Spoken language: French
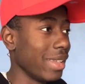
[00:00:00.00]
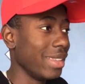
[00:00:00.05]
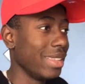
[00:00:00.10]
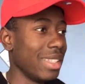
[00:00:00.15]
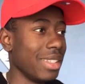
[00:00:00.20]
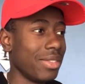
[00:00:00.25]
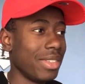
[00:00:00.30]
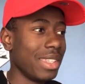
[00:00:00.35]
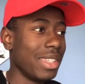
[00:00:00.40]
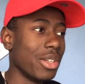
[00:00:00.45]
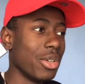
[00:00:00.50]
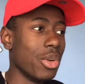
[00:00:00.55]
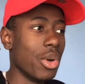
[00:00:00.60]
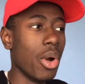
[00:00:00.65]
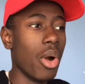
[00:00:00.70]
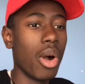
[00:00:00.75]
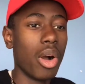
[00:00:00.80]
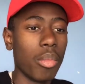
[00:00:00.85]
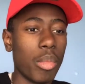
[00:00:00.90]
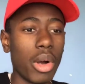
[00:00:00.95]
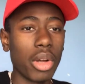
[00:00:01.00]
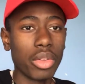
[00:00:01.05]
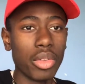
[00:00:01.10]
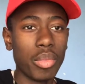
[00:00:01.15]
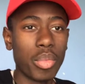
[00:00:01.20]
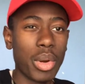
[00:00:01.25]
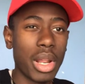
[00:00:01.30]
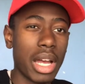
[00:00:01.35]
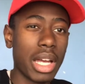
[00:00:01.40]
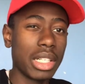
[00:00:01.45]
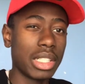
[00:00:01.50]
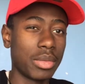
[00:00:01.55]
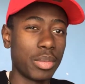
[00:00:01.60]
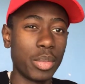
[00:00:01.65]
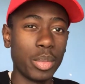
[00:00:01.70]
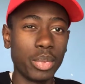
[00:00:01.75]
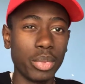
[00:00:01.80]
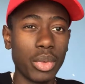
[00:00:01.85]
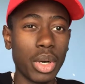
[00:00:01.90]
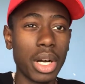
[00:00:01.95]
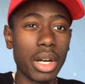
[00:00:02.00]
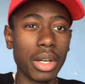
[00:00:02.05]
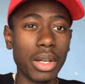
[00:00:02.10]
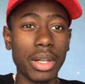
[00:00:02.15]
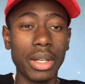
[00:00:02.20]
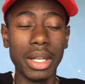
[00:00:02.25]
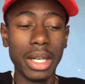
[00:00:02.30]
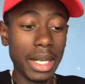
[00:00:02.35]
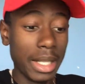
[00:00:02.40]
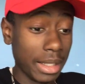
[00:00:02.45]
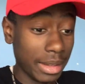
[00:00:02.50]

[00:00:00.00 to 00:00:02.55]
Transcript: des vidéos en bord de plage, pouvoir euh,